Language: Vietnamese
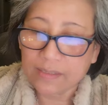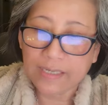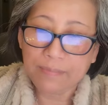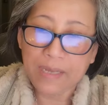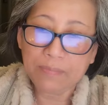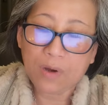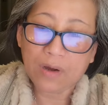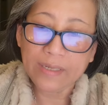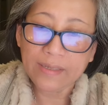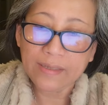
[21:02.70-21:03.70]
kỳ mệt
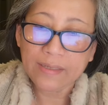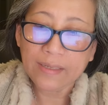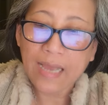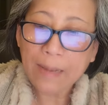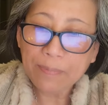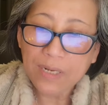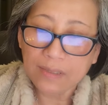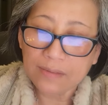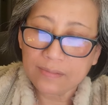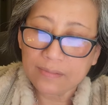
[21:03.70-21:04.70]
mỏi áp
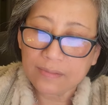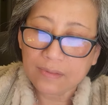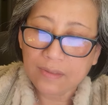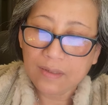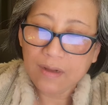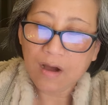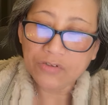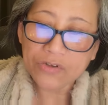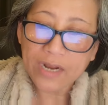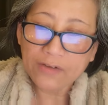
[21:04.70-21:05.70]
lực họ
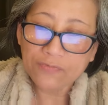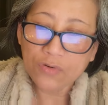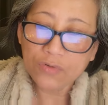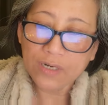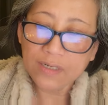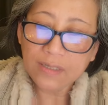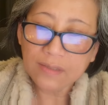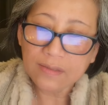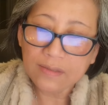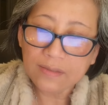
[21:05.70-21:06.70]
cho rằng phụ nữ
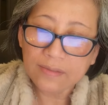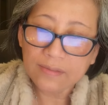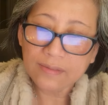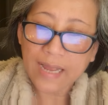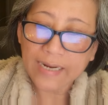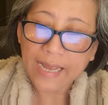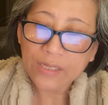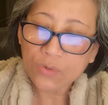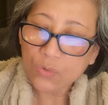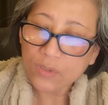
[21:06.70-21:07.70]
là gái
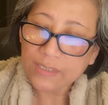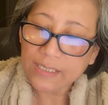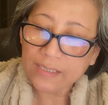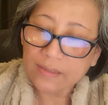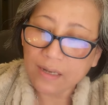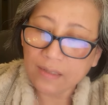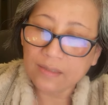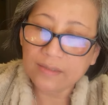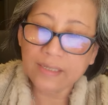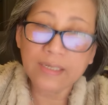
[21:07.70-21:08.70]
cua thì cực
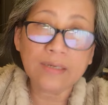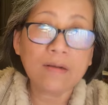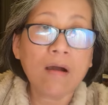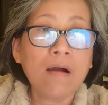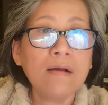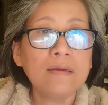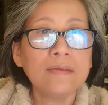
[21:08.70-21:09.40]
kỳ khó